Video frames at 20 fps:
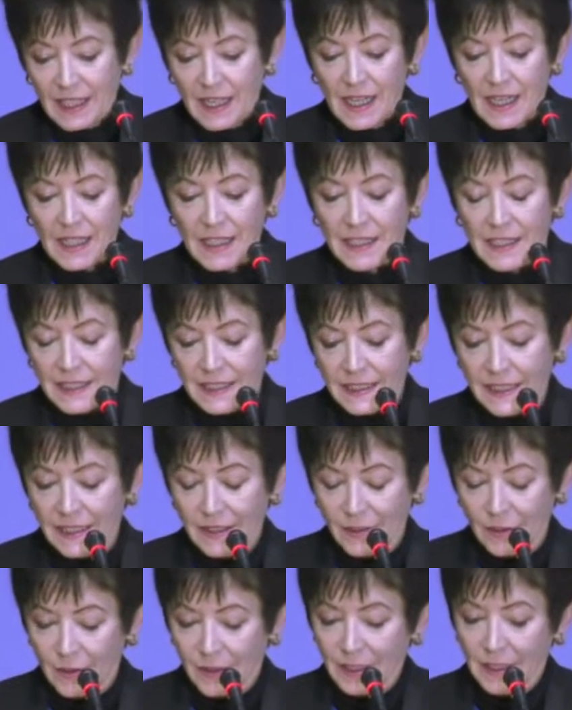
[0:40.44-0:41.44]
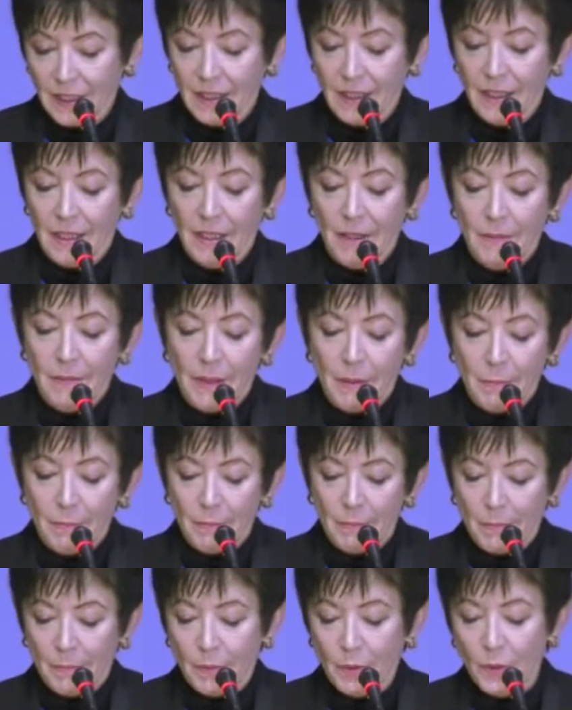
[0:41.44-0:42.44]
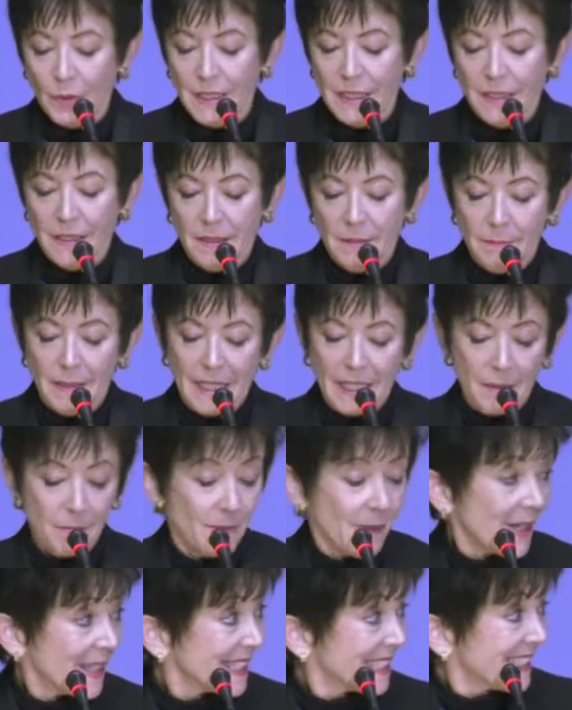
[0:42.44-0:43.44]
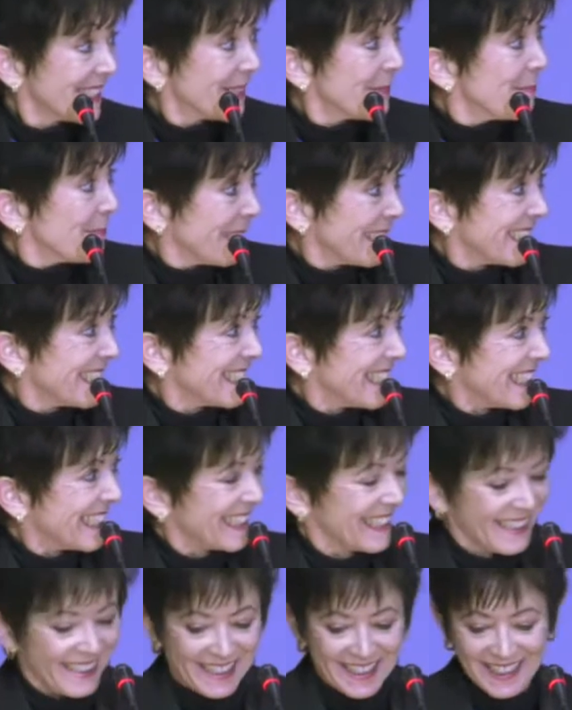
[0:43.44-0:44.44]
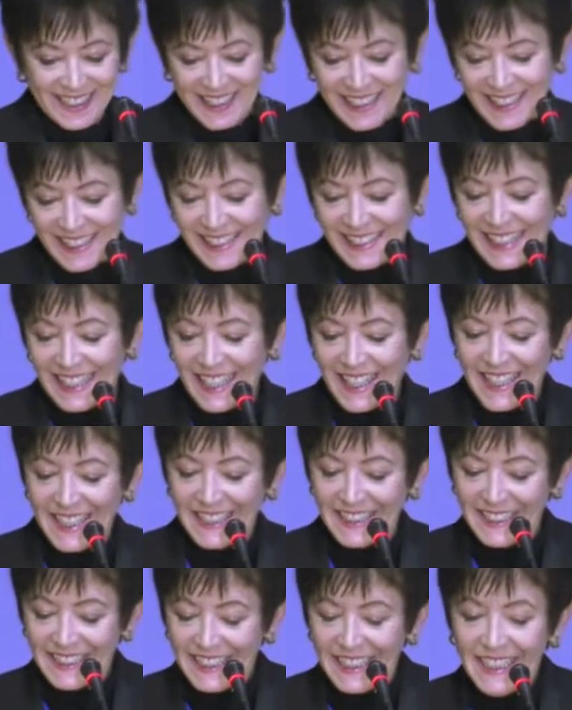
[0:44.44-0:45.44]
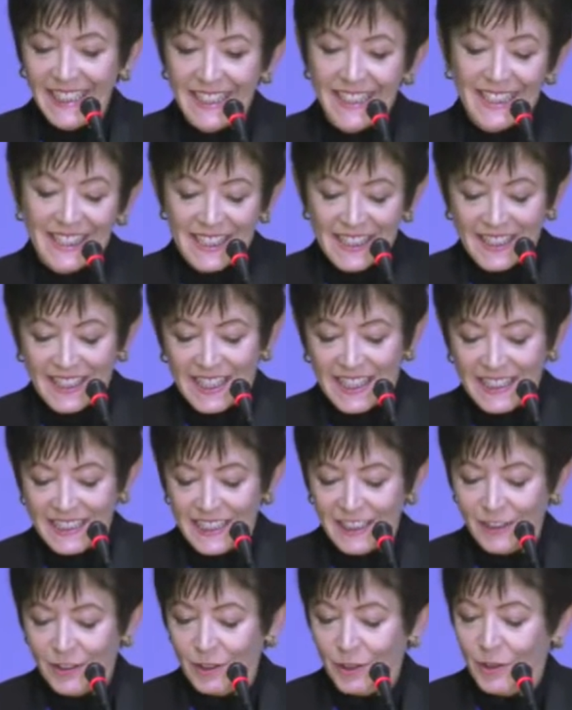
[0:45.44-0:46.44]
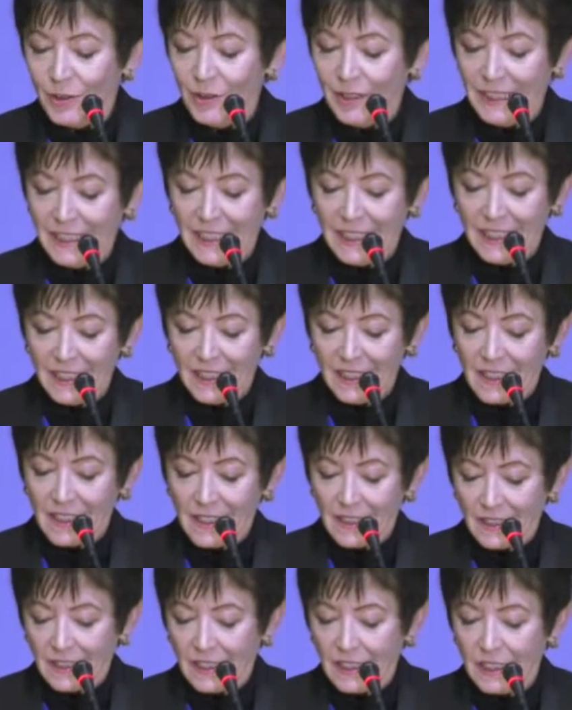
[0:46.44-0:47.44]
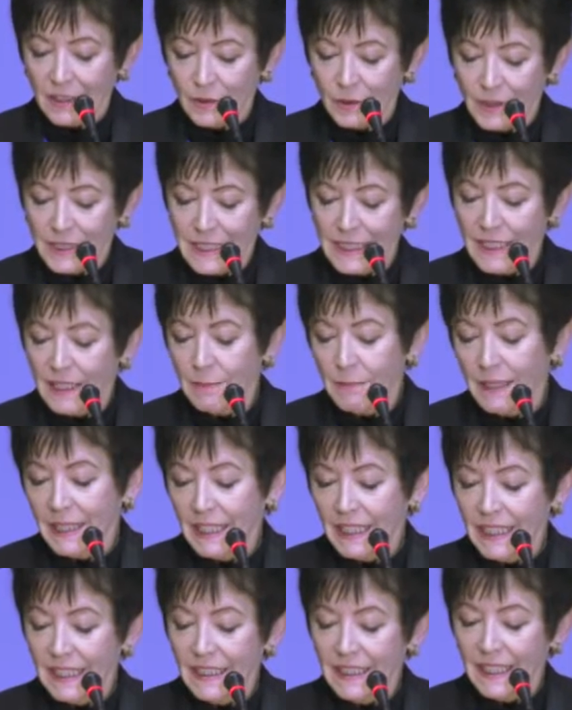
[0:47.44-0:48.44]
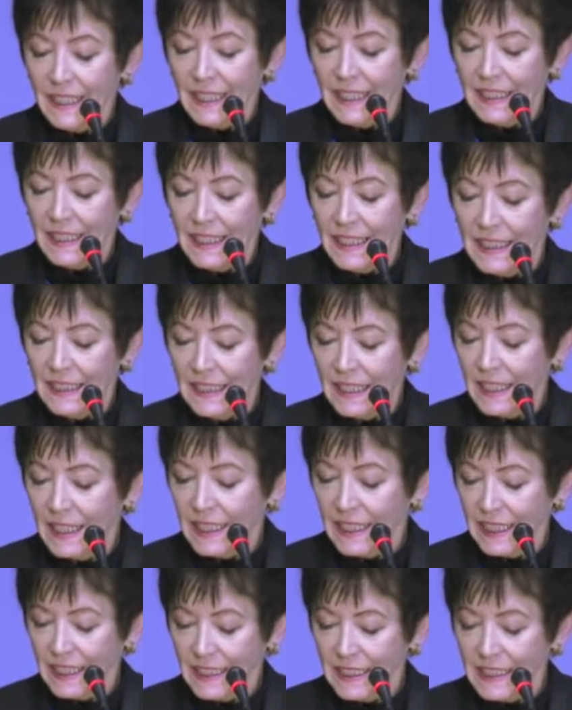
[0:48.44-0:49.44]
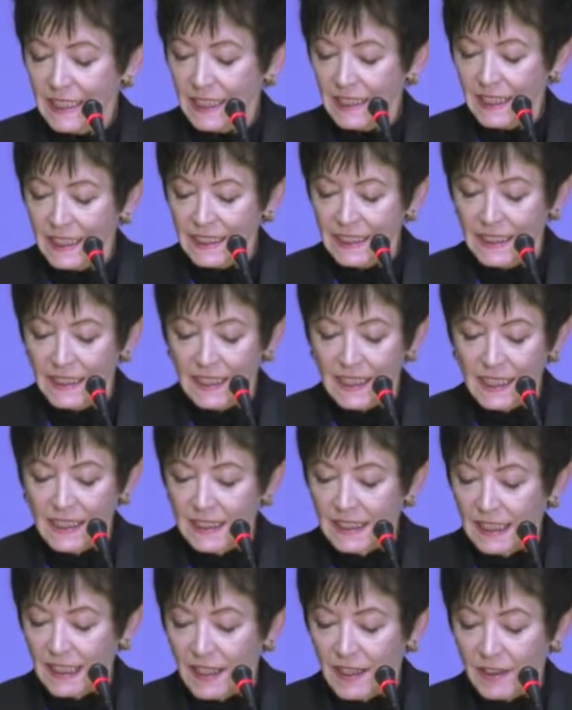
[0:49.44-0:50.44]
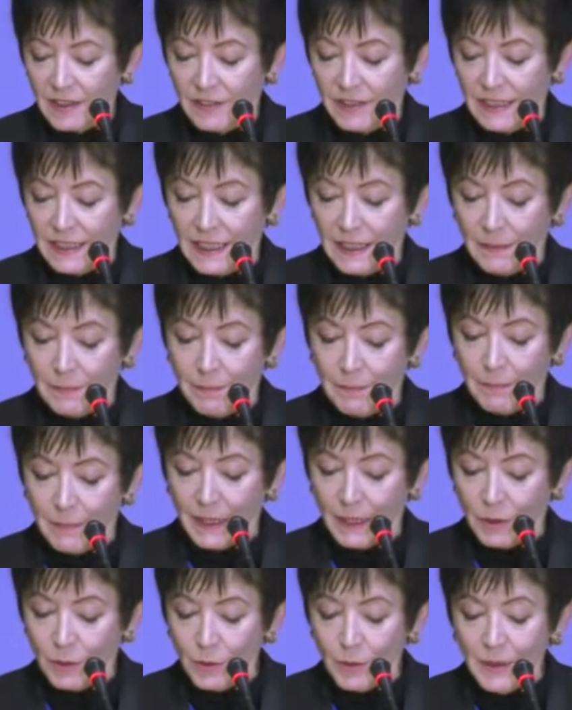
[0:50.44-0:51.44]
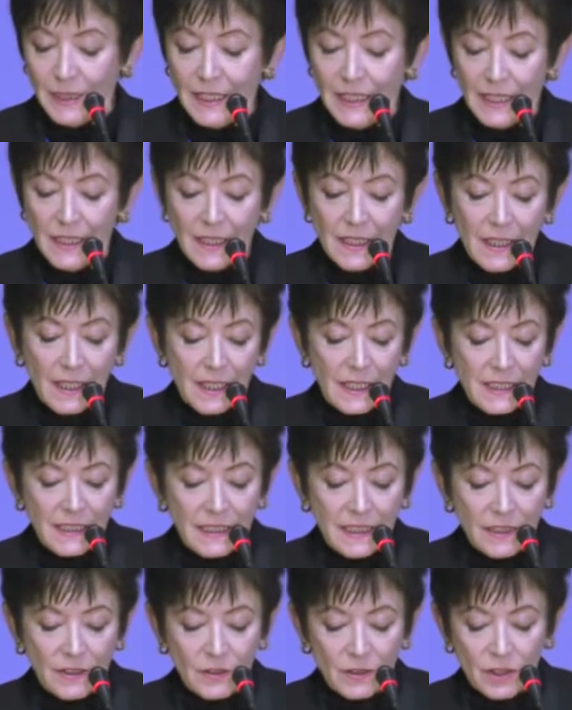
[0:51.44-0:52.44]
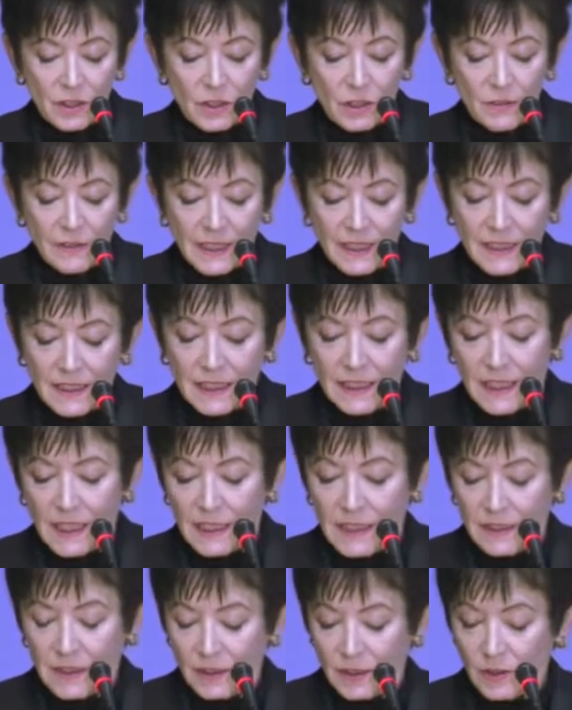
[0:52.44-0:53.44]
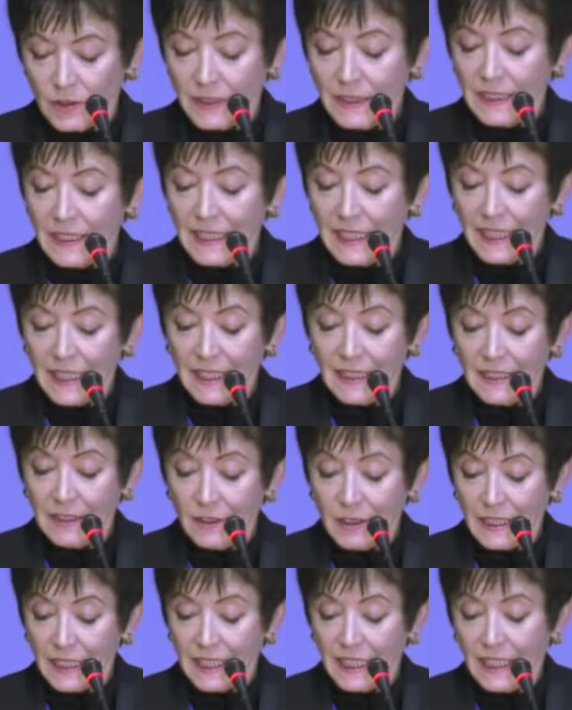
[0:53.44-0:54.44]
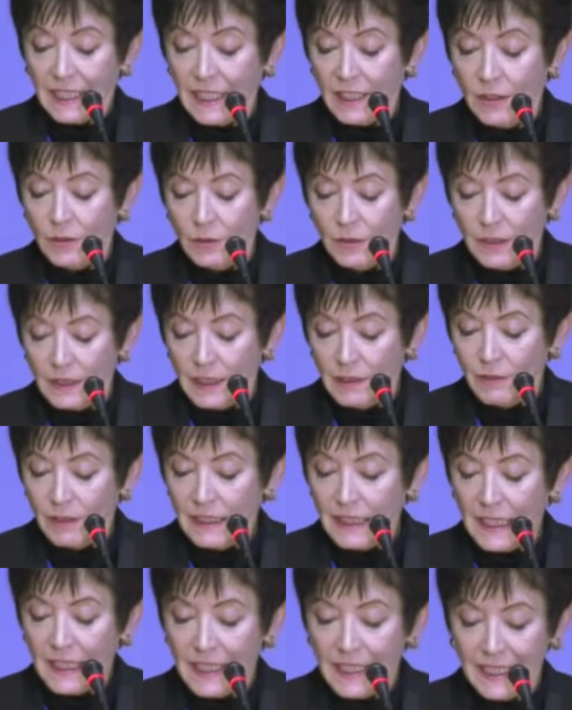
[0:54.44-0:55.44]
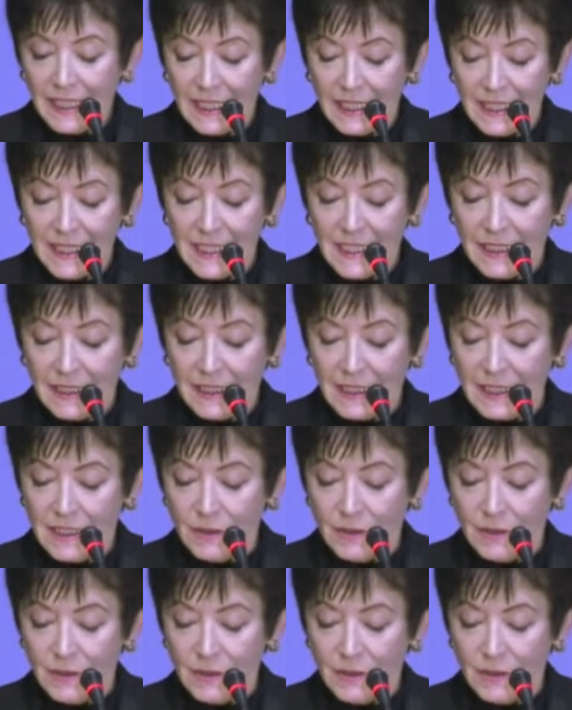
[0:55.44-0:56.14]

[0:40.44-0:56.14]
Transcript: al señor eh, Bruce McMaster, presidente de la ANDI, al señor Jorge Canosa, gerente general de la Agencia Nacional del Agua de Perú, al señor Giovanni Calderón, director ejecutivo de la Agencia de